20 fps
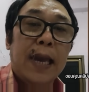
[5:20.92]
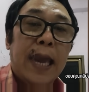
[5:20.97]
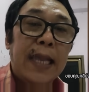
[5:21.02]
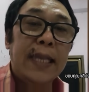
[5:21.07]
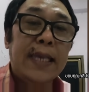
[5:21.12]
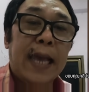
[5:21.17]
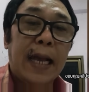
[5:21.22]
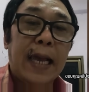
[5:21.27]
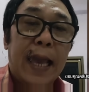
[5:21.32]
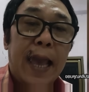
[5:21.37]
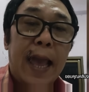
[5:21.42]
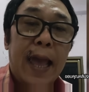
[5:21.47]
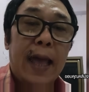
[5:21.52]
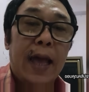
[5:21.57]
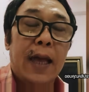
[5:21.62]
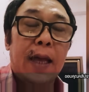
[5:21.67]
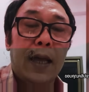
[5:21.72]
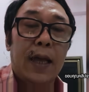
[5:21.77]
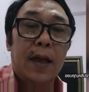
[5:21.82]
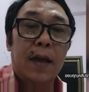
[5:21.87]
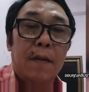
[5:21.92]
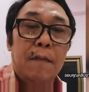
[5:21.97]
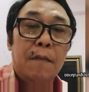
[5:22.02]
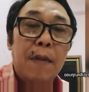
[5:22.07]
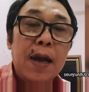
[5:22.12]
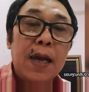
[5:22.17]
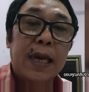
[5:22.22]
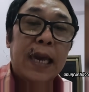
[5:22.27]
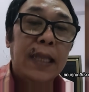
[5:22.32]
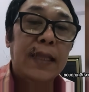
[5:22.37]
คิดอย่างเนี้ย
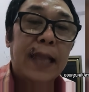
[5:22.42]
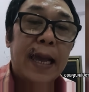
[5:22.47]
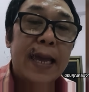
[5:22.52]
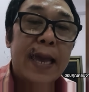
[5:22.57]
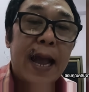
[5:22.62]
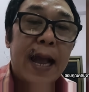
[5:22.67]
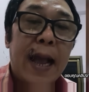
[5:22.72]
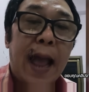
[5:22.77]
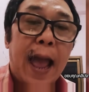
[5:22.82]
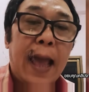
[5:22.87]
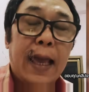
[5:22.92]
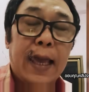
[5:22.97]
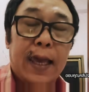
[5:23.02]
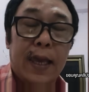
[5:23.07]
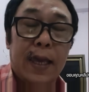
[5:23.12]
คิดได้ยังไง